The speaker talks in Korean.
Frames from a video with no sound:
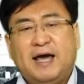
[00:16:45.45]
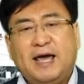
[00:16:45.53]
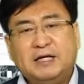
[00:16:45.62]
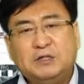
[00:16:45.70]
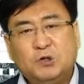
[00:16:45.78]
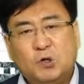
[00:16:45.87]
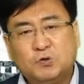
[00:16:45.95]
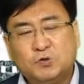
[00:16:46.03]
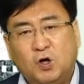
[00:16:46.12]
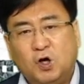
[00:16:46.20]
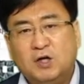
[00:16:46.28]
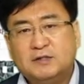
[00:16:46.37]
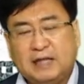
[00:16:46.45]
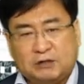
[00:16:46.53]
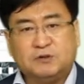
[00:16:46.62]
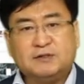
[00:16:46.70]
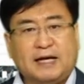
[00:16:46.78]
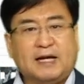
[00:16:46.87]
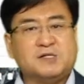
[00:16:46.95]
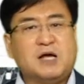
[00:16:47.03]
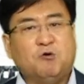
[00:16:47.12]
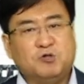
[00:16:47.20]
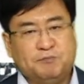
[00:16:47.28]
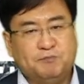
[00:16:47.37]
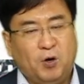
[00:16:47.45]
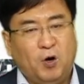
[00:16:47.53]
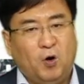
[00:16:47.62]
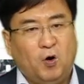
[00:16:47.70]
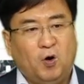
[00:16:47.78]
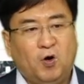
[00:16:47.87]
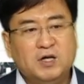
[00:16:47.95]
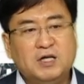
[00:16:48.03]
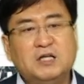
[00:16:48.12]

행동도 나도 따라서 하고 싶어.